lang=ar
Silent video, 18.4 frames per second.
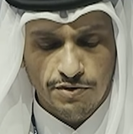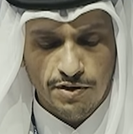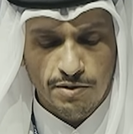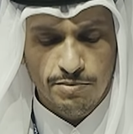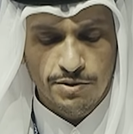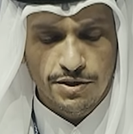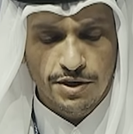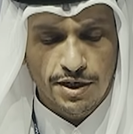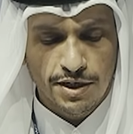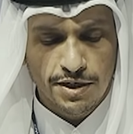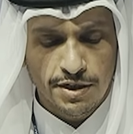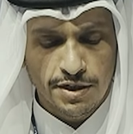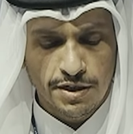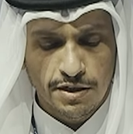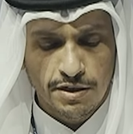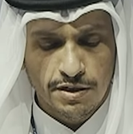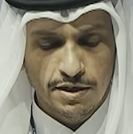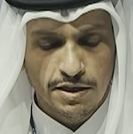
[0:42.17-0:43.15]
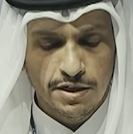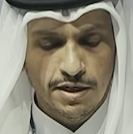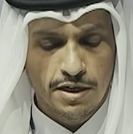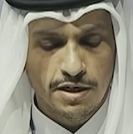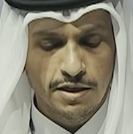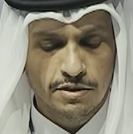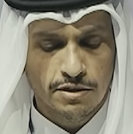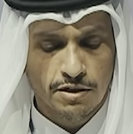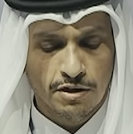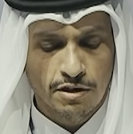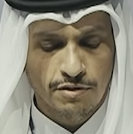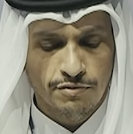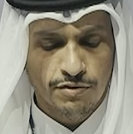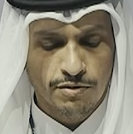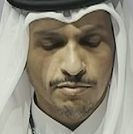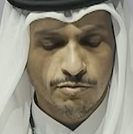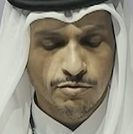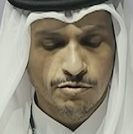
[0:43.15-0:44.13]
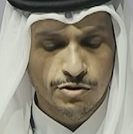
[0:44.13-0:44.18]
فالبداية هي
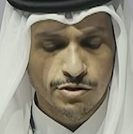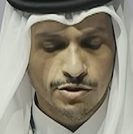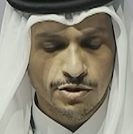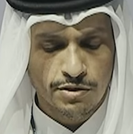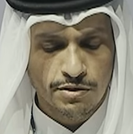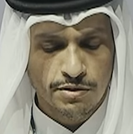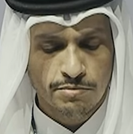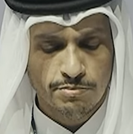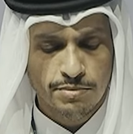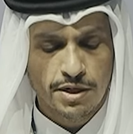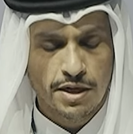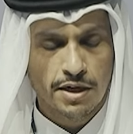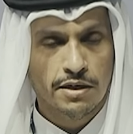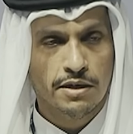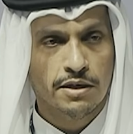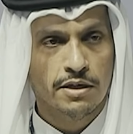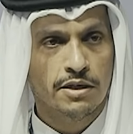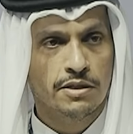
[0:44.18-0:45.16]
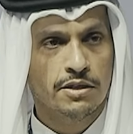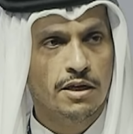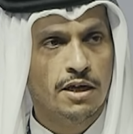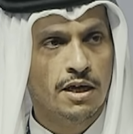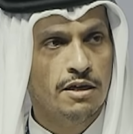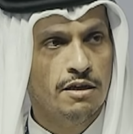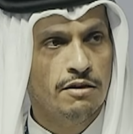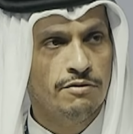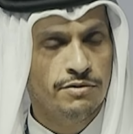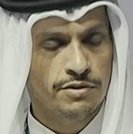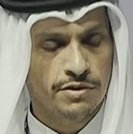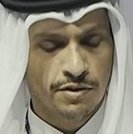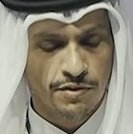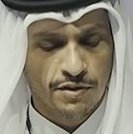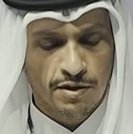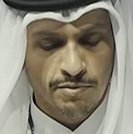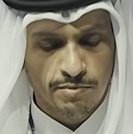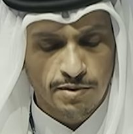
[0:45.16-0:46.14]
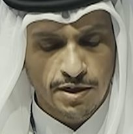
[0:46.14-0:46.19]
الاعتراف الموجع بحقيقة الخلل في
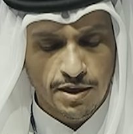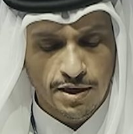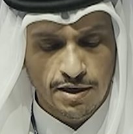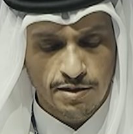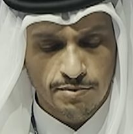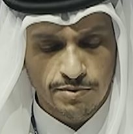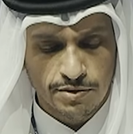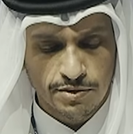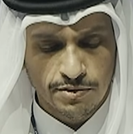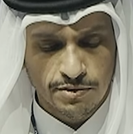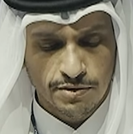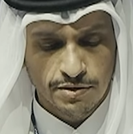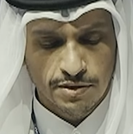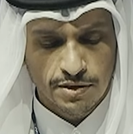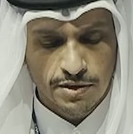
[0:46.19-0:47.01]
النظام العالمي